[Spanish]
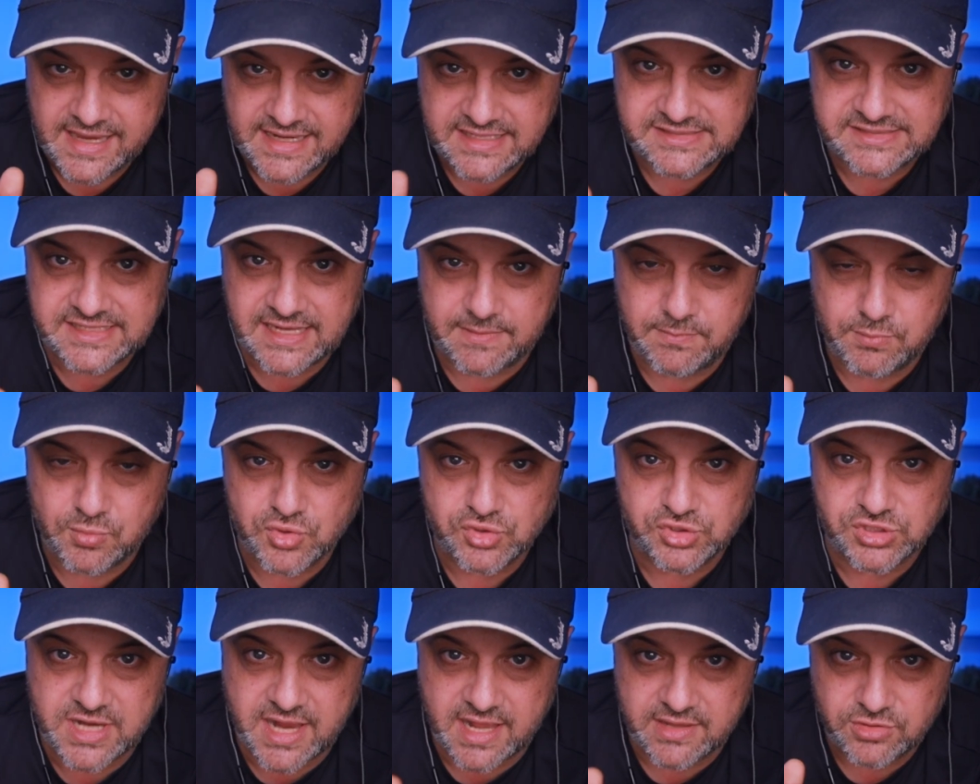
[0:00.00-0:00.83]
Están
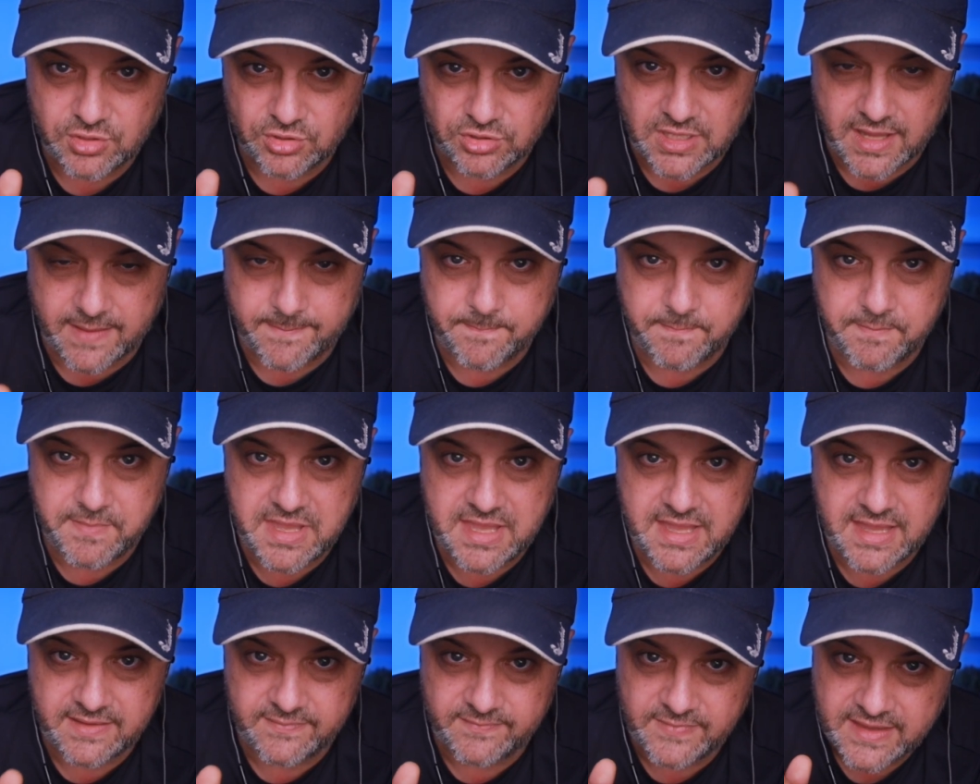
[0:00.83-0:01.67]
buscando
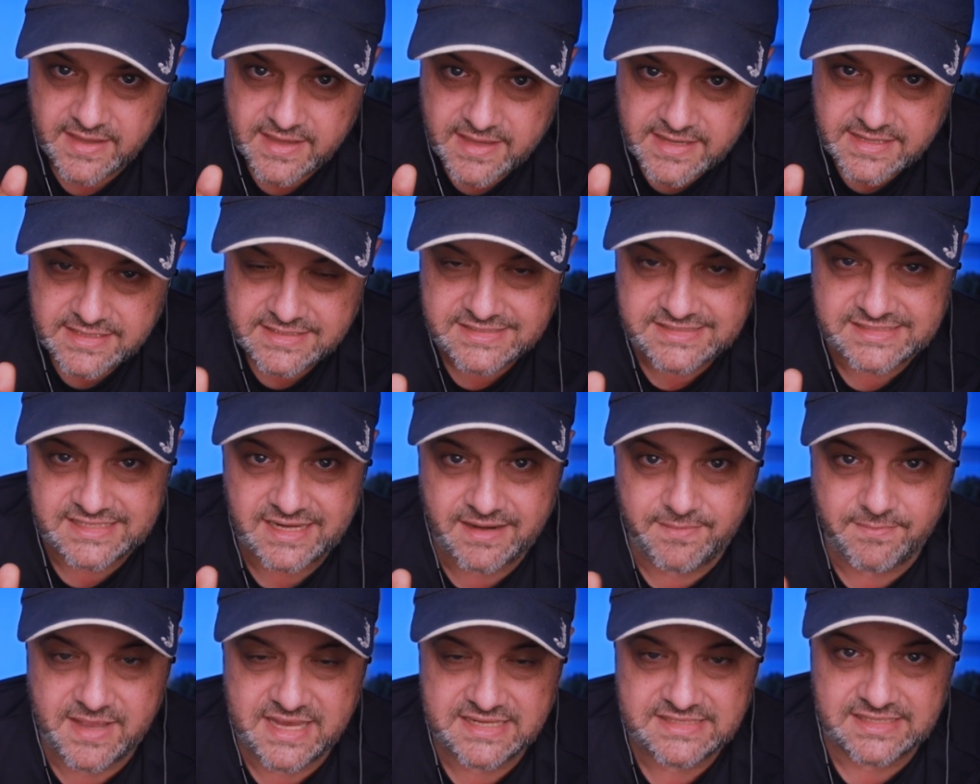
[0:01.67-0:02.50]
también
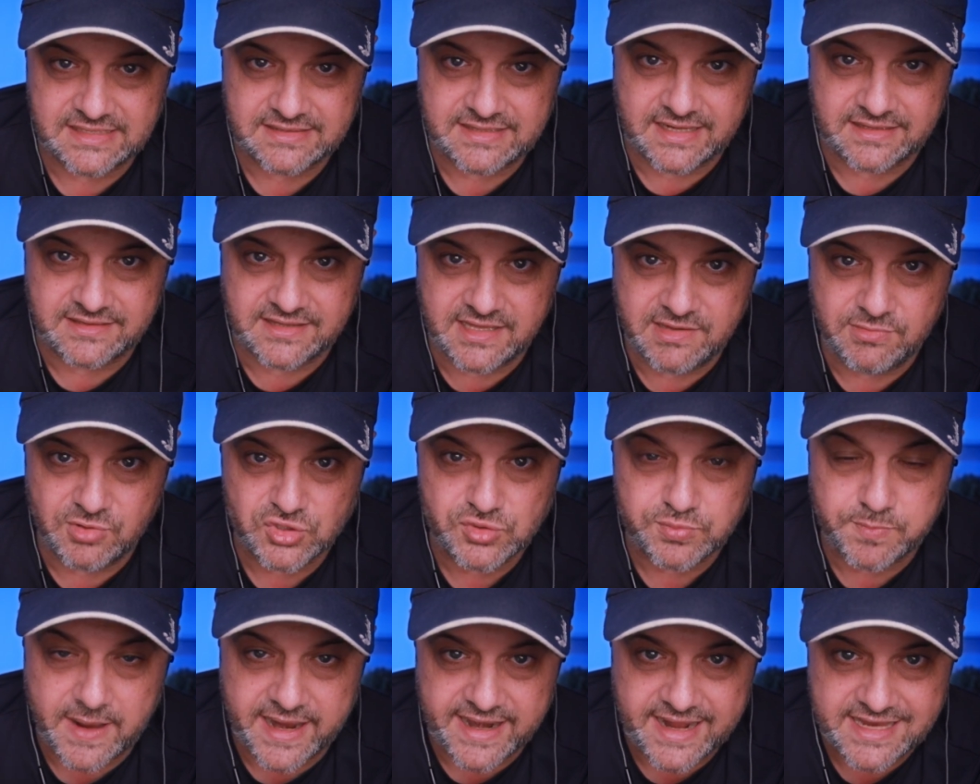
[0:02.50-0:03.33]
ser más
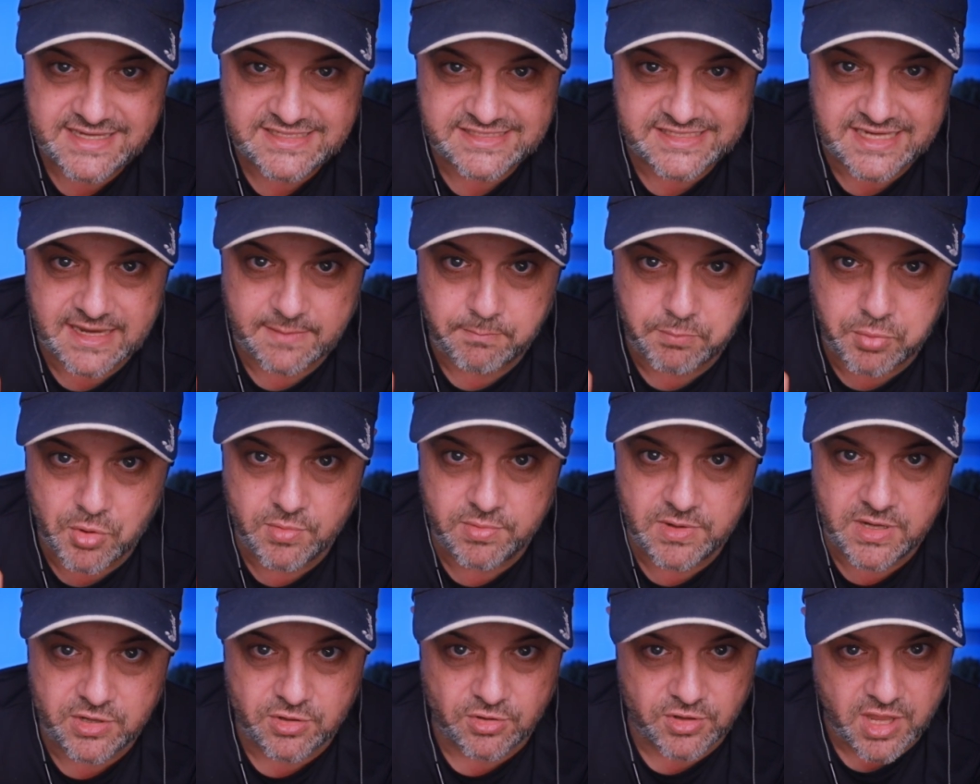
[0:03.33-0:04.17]
atractivos para ese
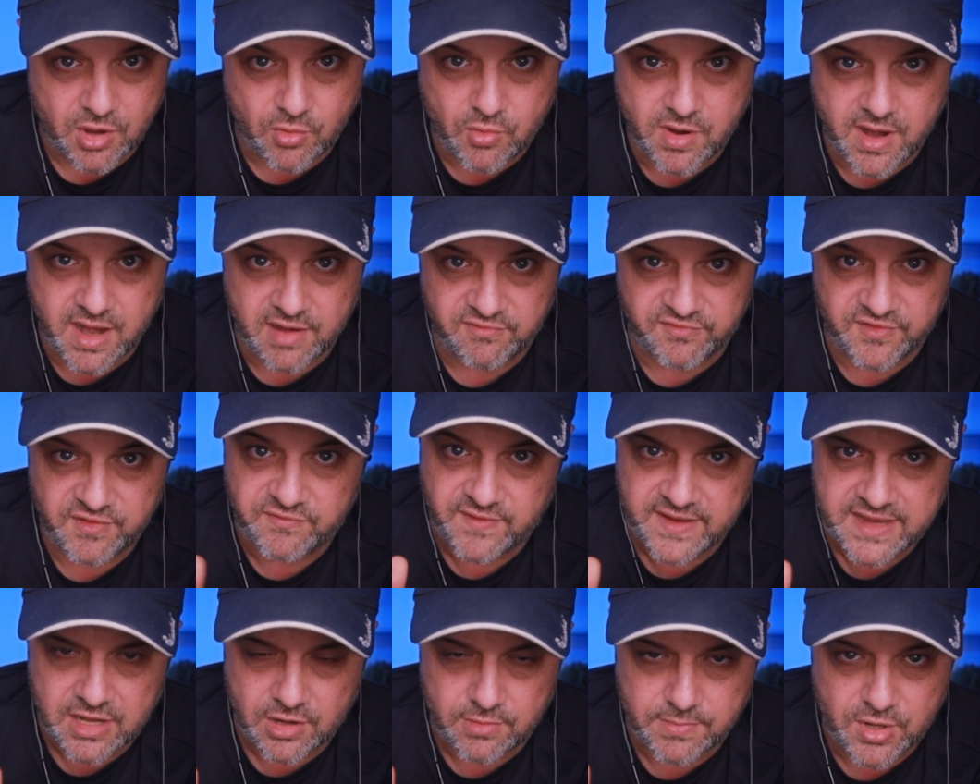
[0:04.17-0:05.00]
público que juega el
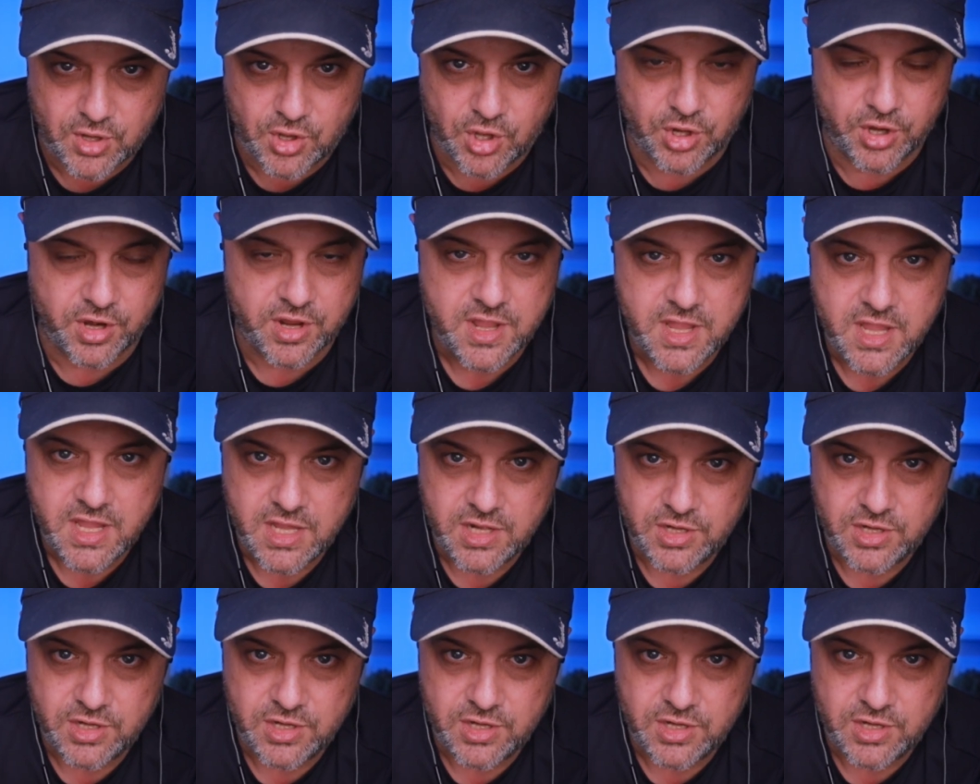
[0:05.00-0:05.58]
FIFA y a lo mejor